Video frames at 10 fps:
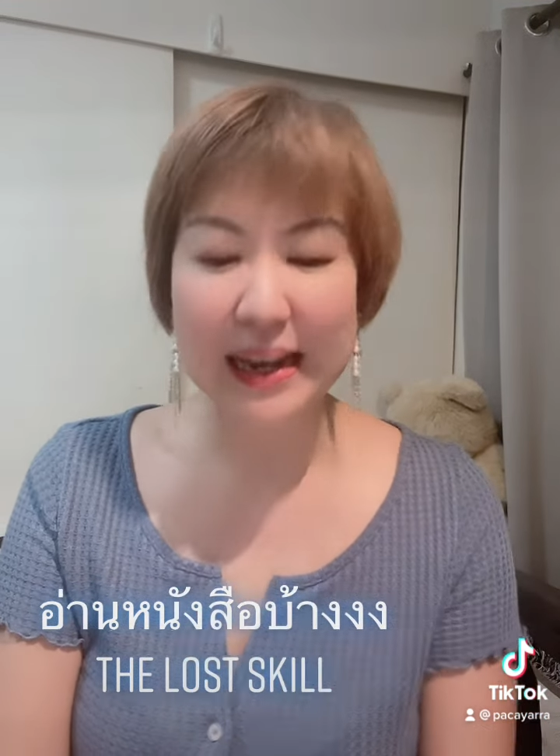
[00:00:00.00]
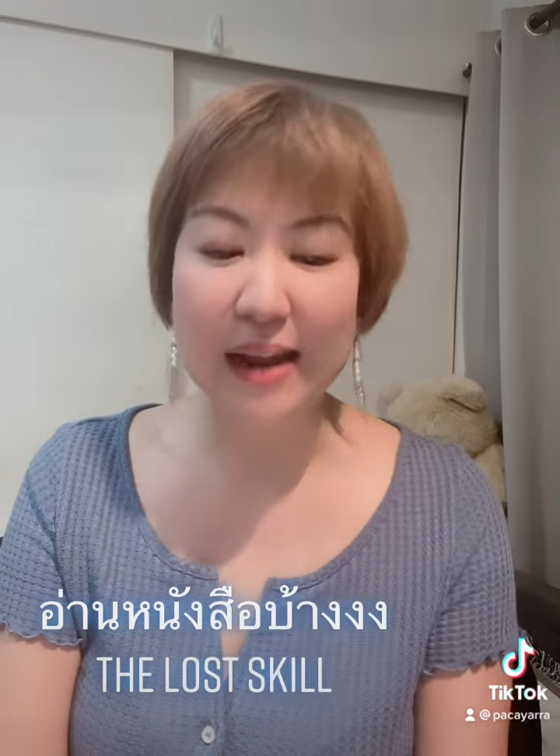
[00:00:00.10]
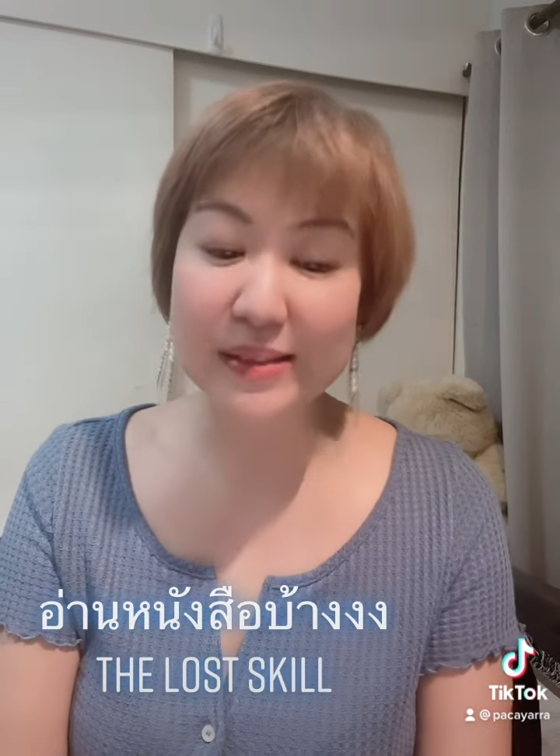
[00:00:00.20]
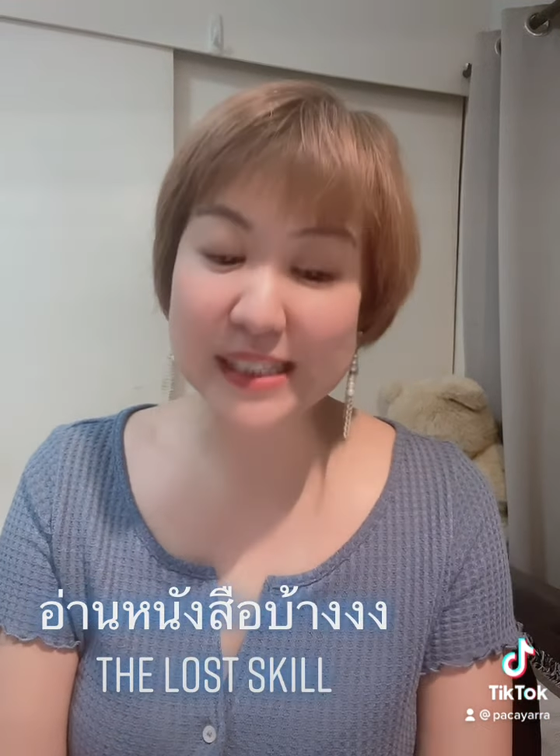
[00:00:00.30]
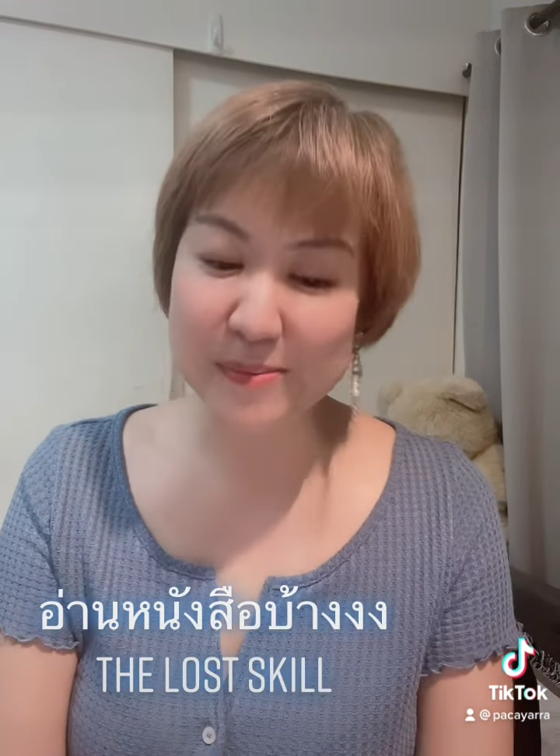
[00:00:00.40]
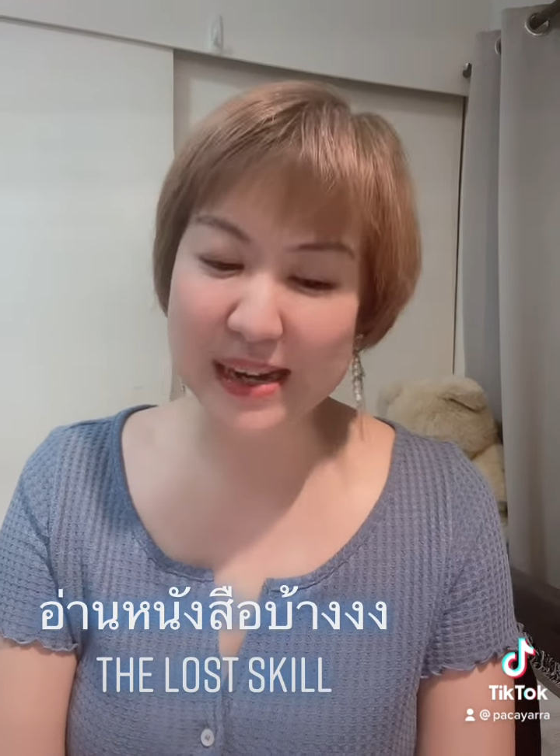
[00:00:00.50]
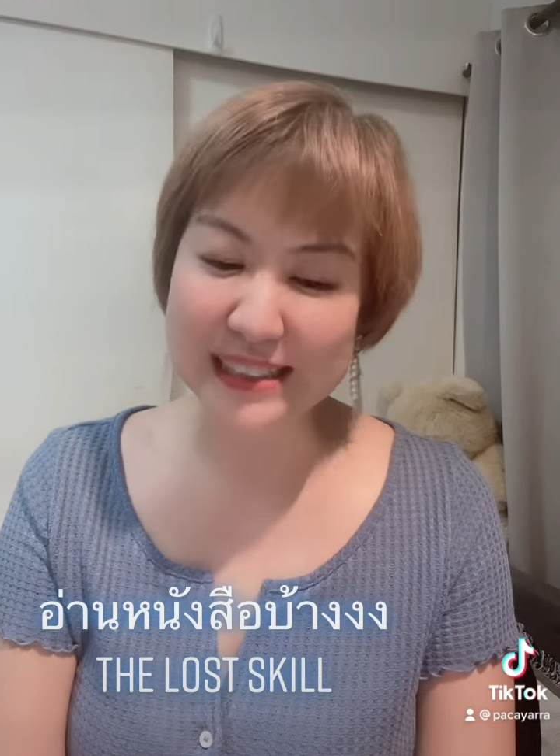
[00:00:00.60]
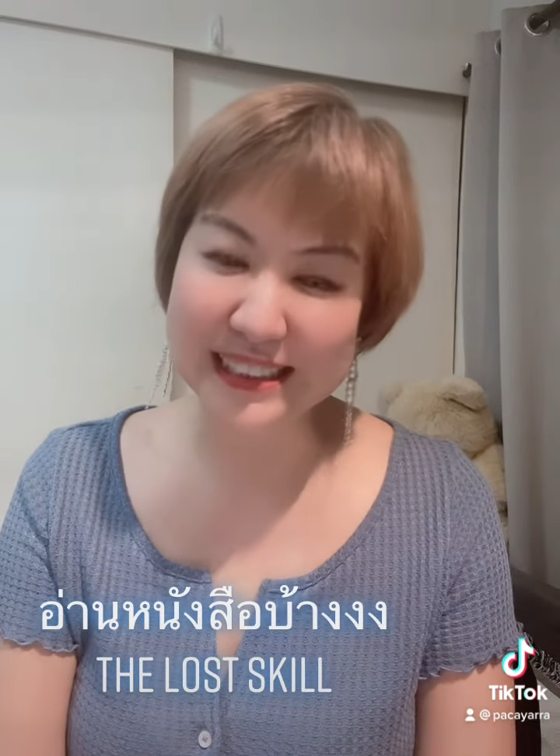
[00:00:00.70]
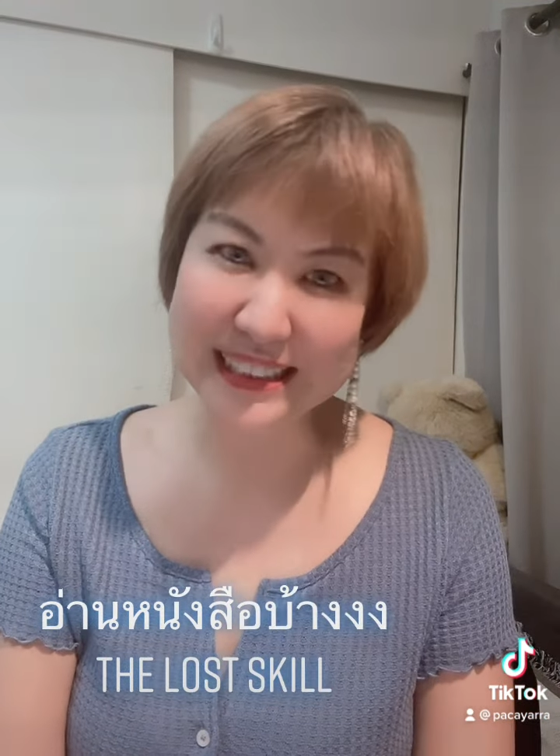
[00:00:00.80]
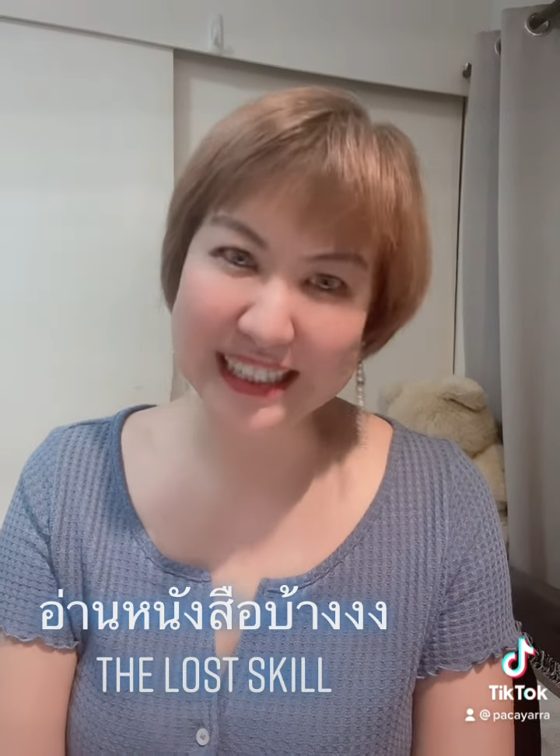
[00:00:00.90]
แล้วสิ่งมหั
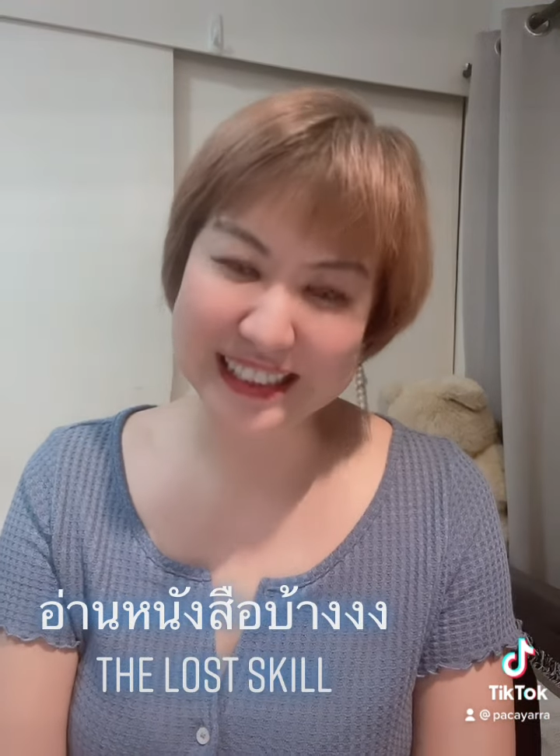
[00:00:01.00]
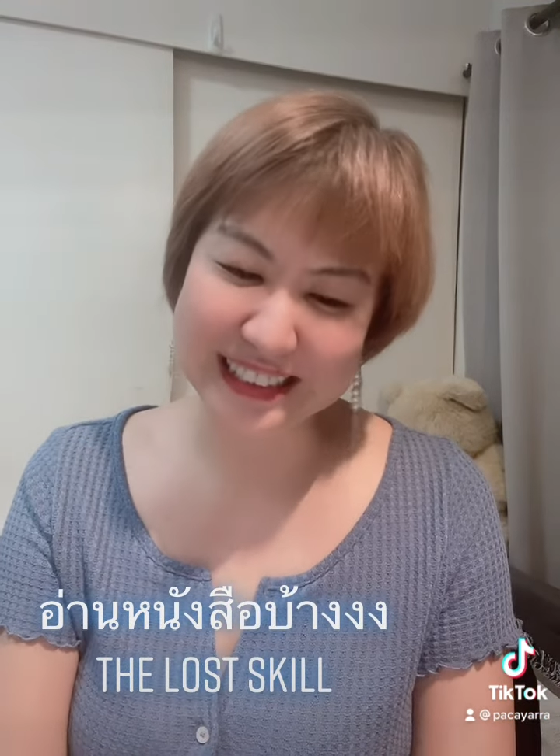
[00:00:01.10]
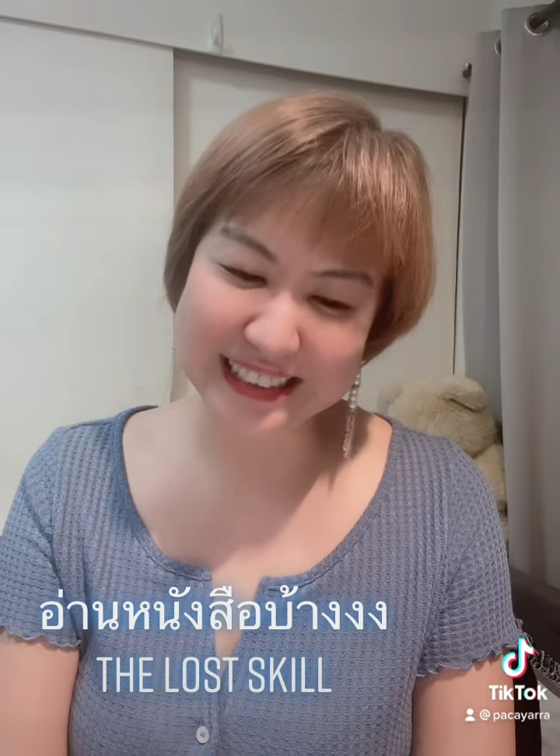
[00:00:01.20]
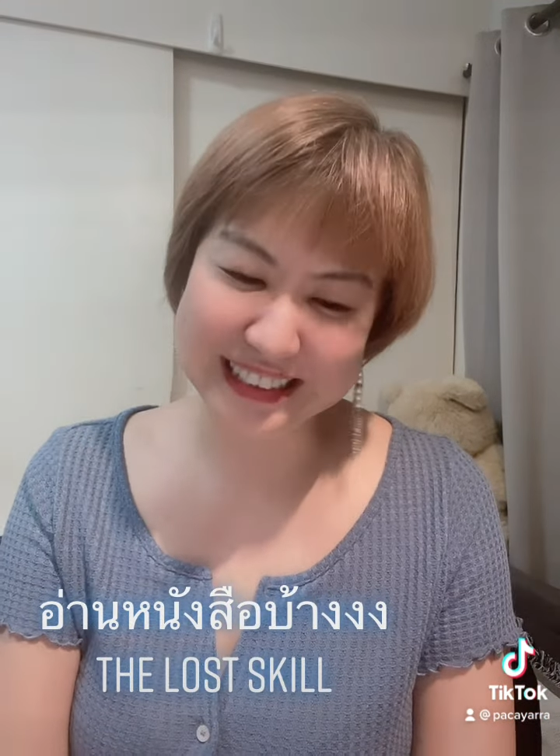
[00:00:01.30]
ศจรรย์